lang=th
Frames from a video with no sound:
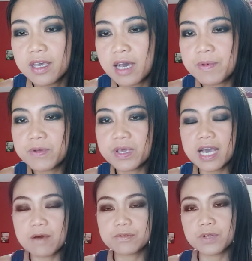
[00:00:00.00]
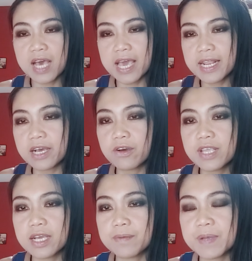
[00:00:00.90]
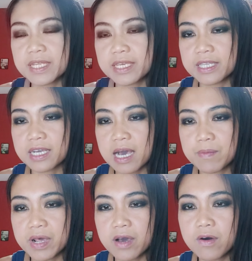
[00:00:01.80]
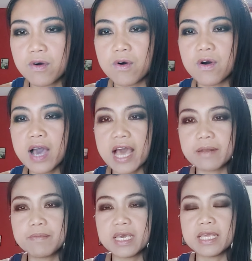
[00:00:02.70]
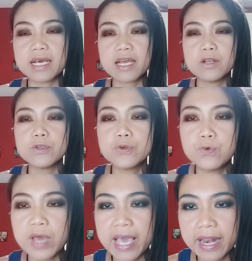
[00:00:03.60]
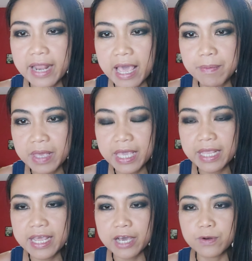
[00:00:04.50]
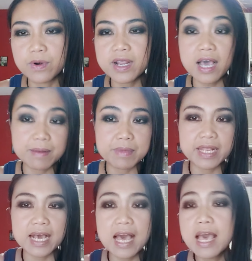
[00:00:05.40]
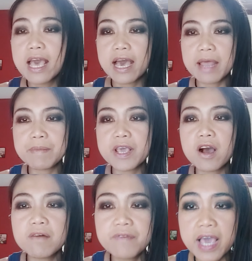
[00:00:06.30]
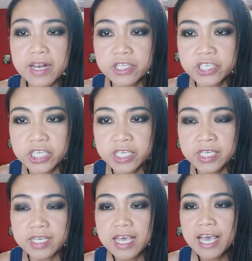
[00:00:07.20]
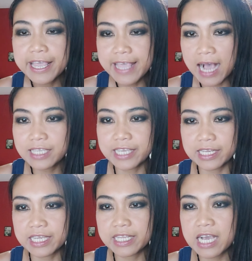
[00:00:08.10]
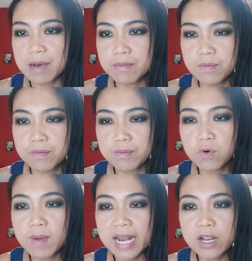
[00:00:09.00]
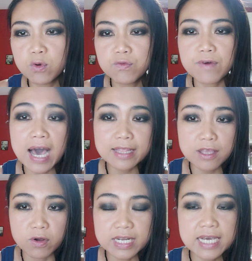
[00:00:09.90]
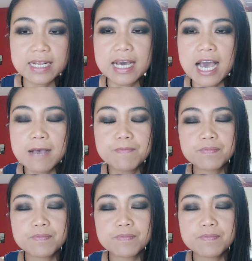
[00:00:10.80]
เอาไปดูอีกข่าวสุดท้ายนะคะก็ยังเป็นกิจกรรมนะคะของอันมีนะคะหรือ UNFE เนี่ยขนนเรียกอันมีนะคะอันมี of Energy ยังจัดกิจกรรมหมู่บ้านทะลุฟ้าต่อเนื่องนะคะ